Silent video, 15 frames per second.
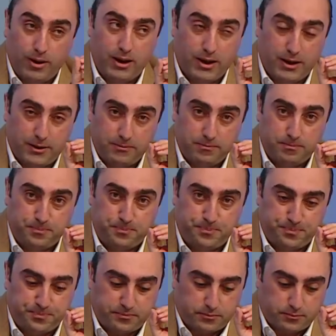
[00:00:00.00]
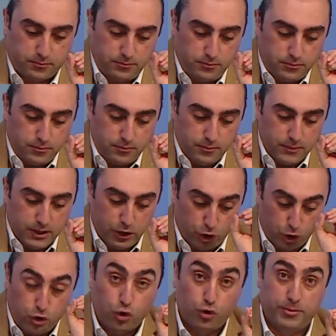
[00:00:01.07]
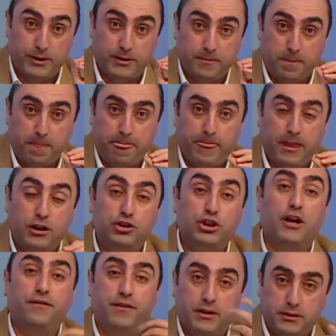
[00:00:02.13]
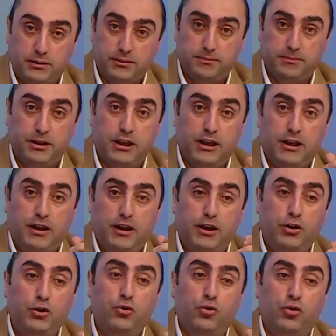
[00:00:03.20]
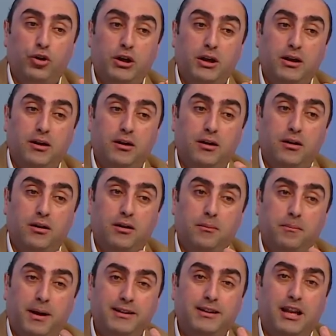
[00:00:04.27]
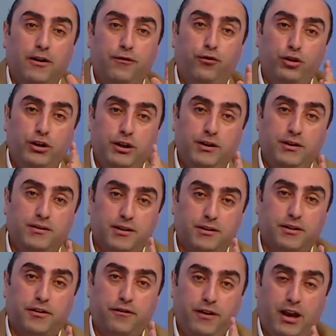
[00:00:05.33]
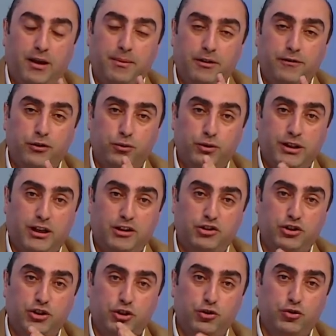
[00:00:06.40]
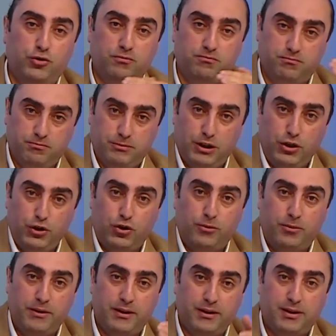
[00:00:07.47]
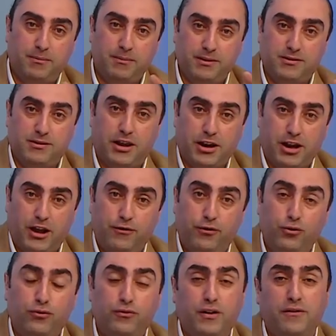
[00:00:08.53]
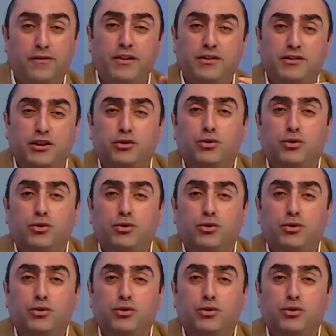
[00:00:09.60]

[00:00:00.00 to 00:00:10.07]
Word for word: الآن الحكومة شافت أنه آه بعد العفو اللي صدر في عام 2011 أنه اليوم اذا تم اصدار العفو ففي